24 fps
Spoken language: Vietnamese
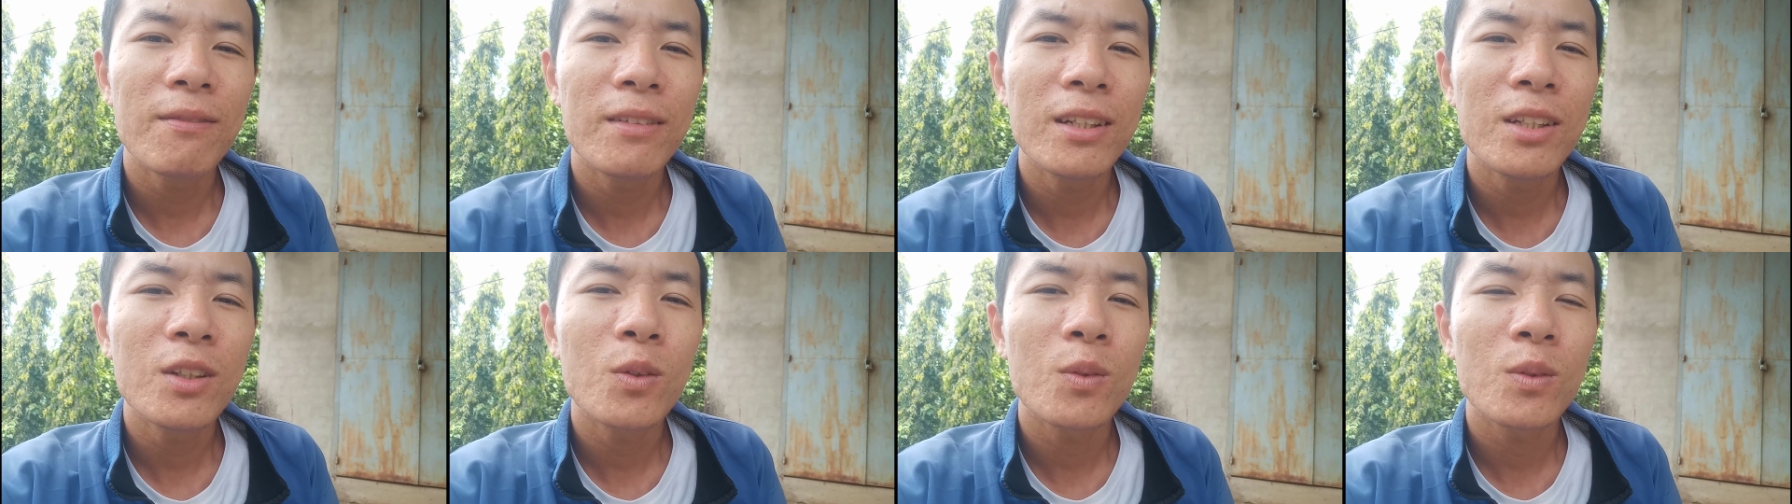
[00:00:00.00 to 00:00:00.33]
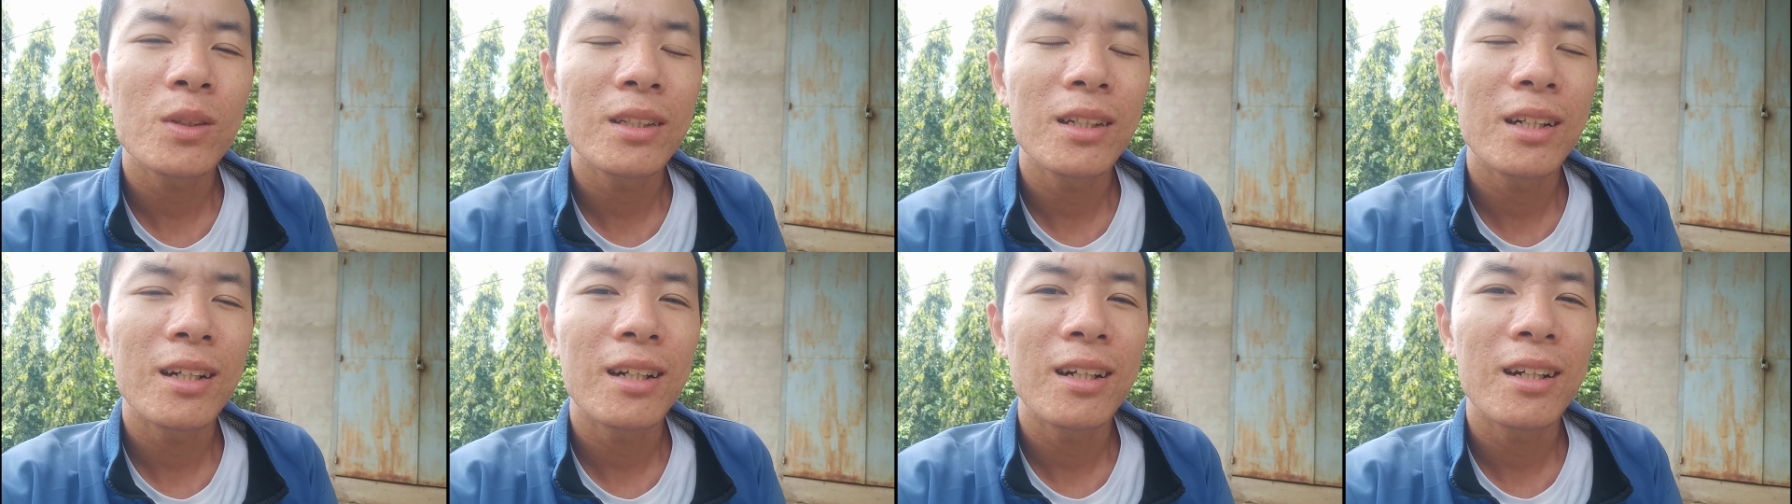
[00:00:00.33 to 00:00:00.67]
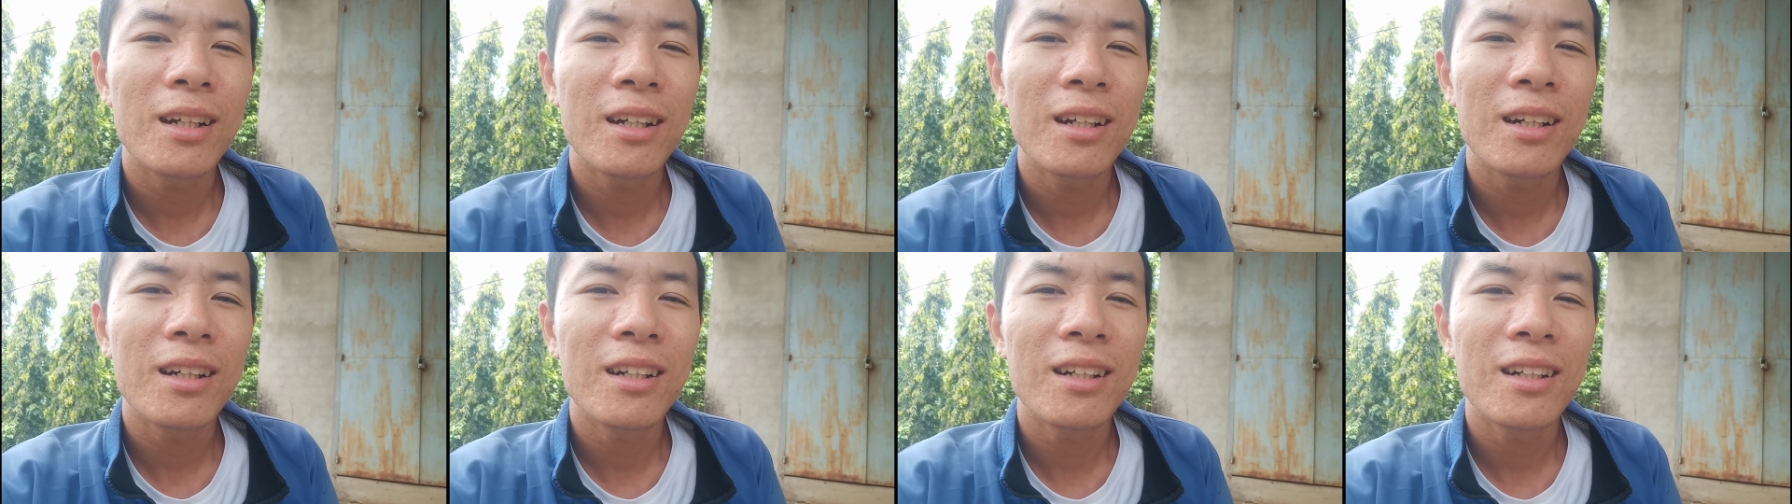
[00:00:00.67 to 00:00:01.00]
Ví dụ như
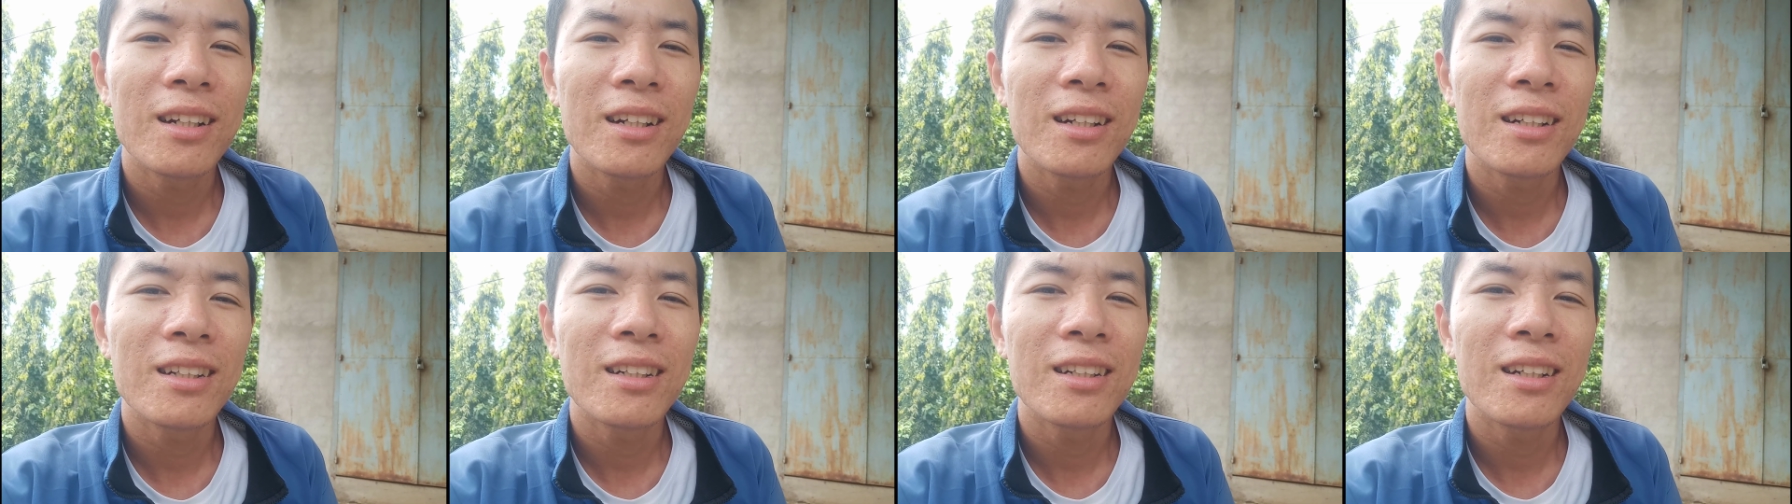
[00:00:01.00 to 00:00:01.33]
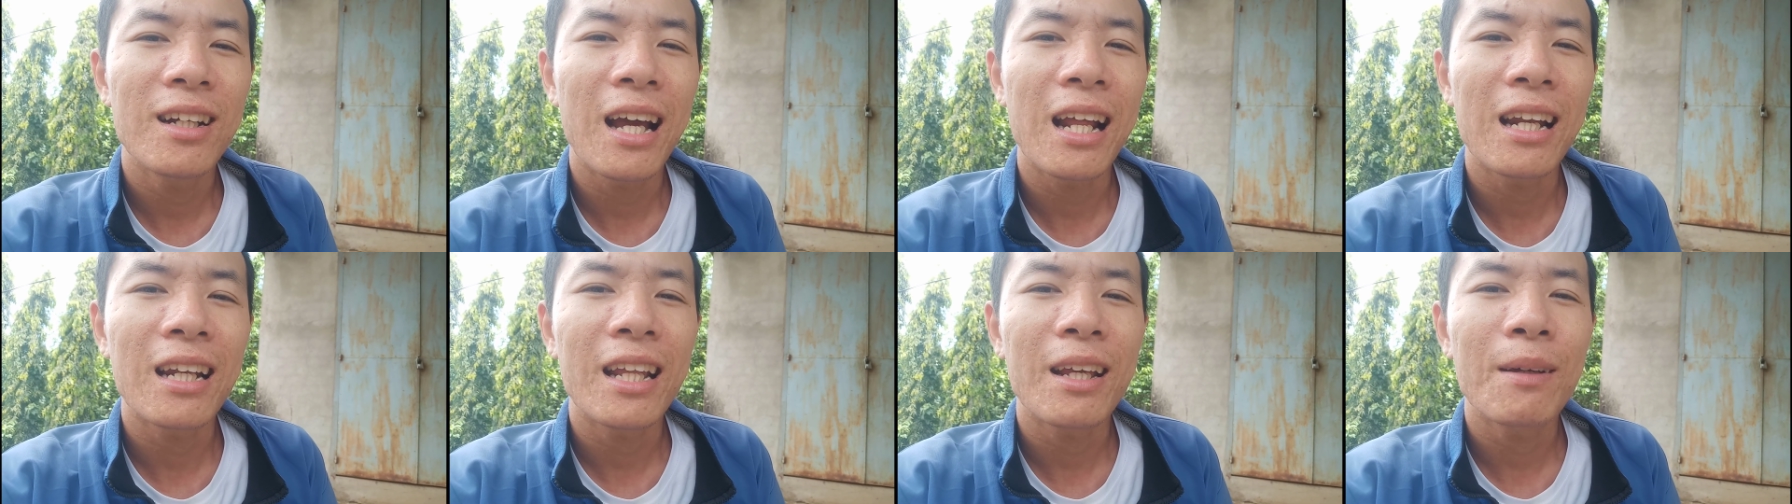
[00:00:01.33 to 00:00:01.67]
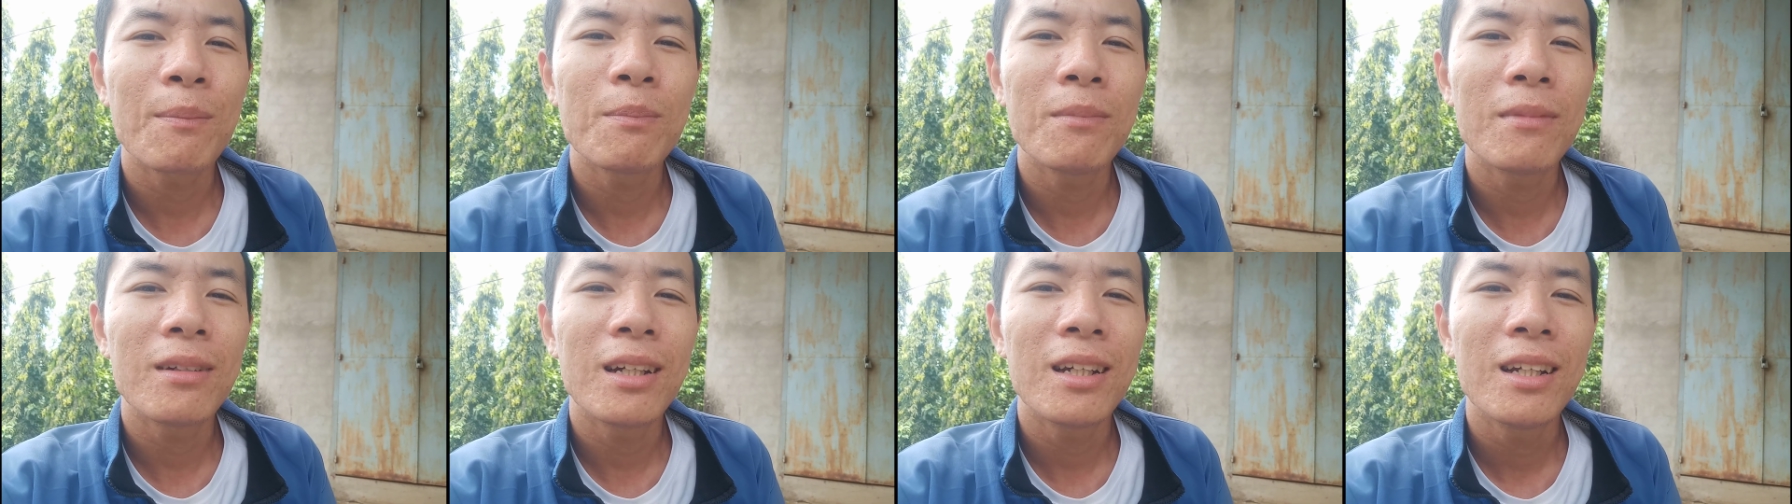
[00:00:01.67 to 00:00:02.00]
uh, anh
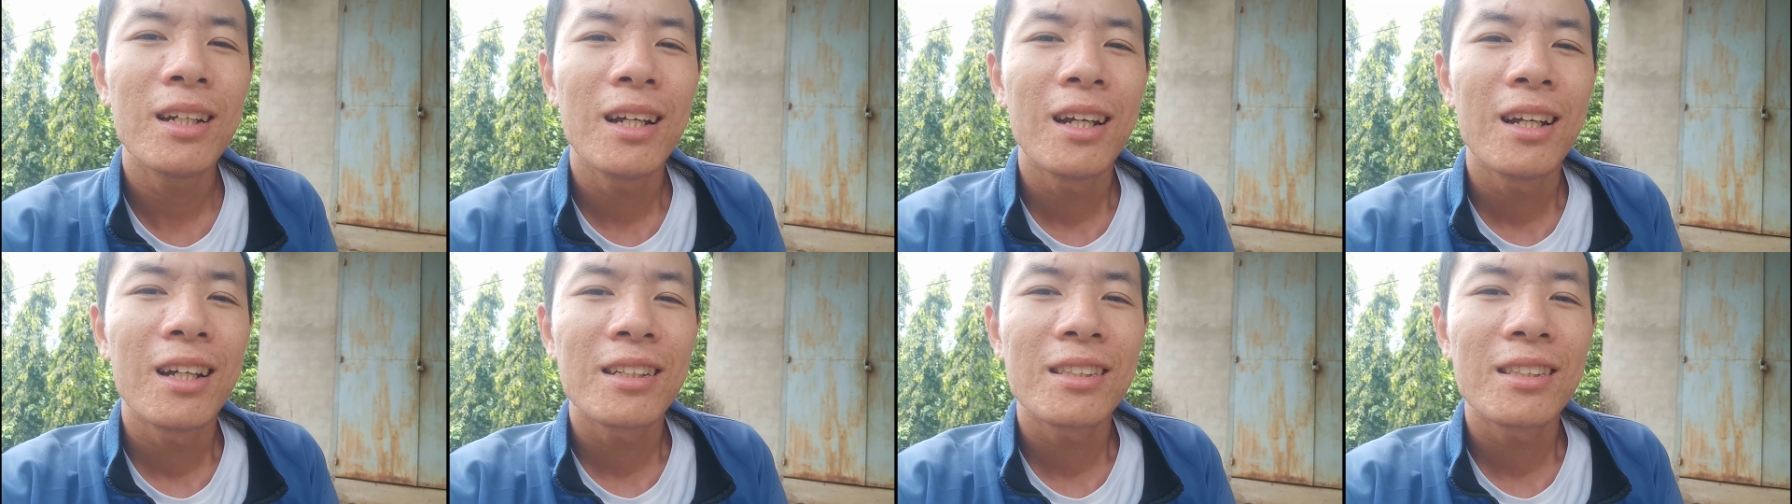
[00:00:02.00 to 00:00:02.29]
em uh,